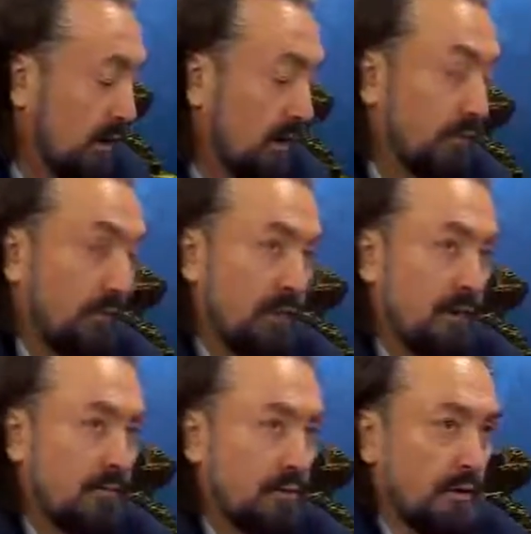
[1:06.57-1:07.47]
Gafil
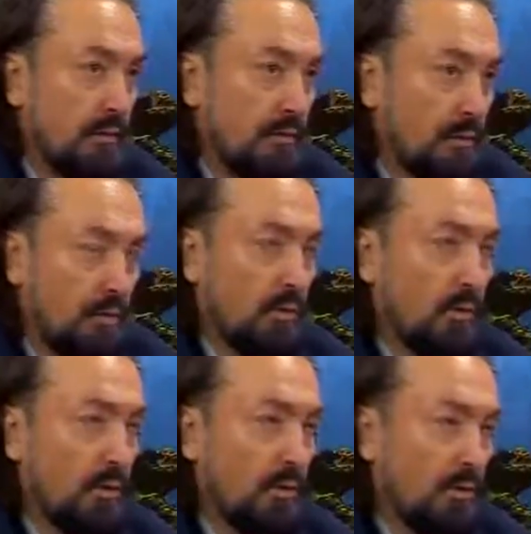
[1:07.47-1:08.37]
kalmış adam
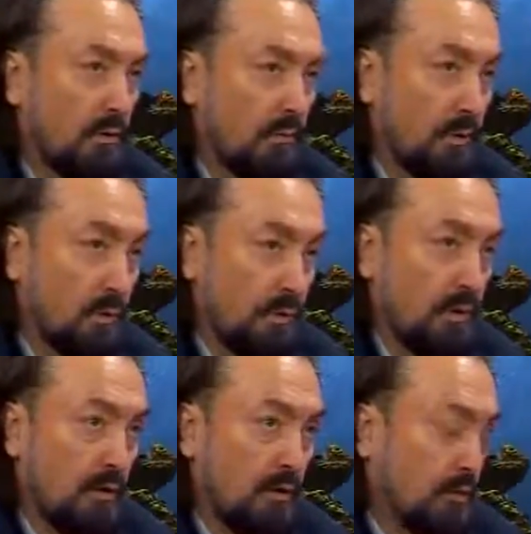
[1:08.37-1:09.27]
ona bir
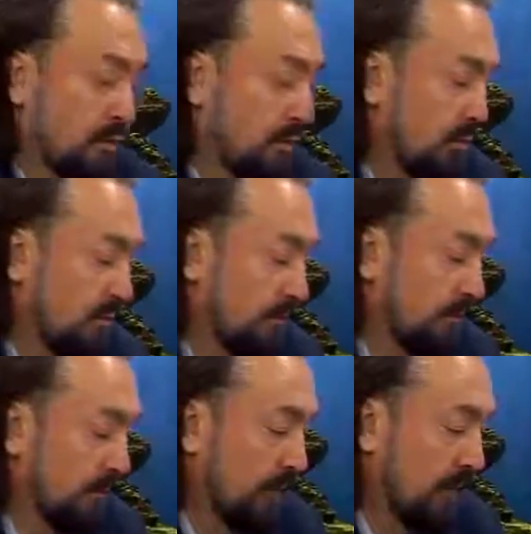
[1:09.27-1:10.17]
uyarı olmuş oluyor.
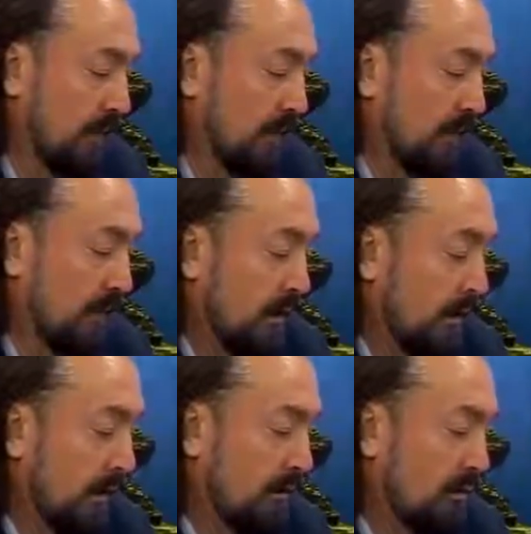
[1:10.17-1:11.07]

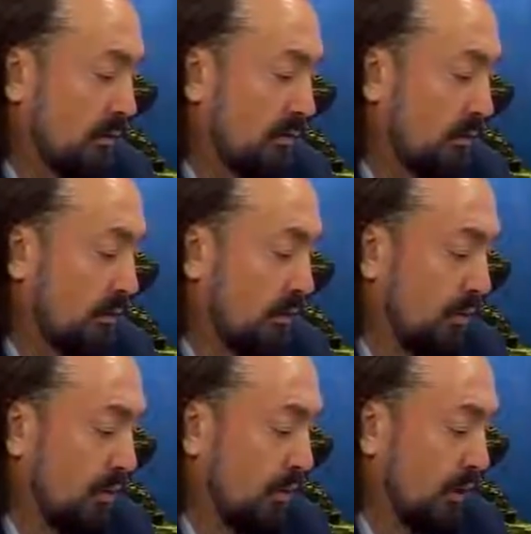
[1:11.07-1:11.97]
Andolsun
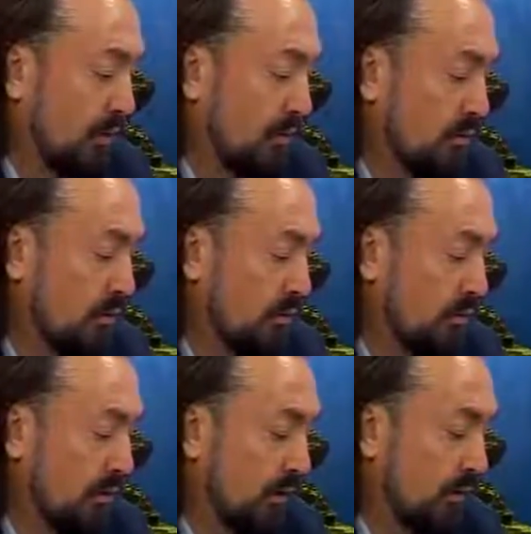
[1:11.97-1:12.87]
onların
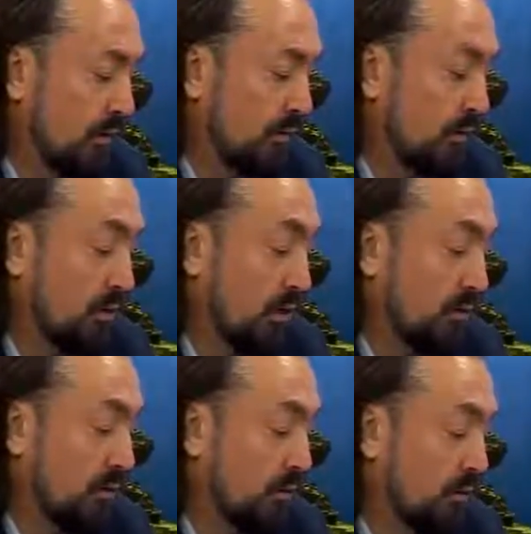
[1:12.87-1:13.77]
çoğu üzerine o söz
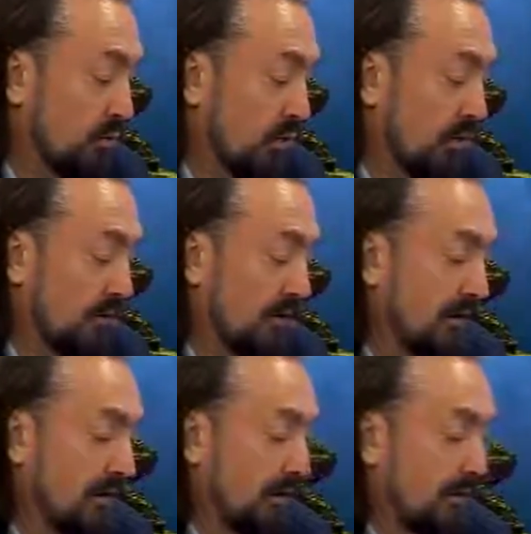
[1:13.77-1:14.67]
hak olmuştur
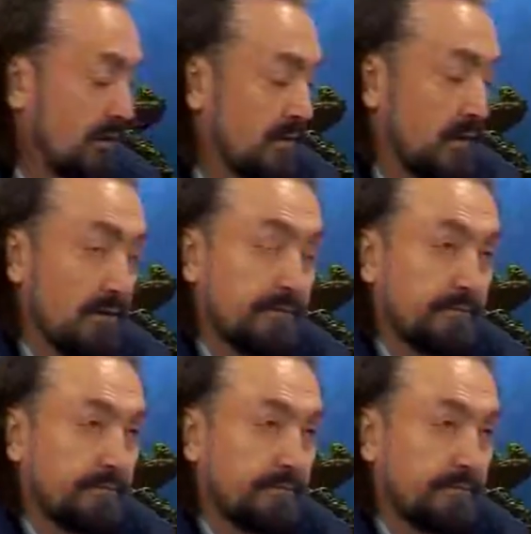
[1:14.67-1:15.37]
artık inanmazlar.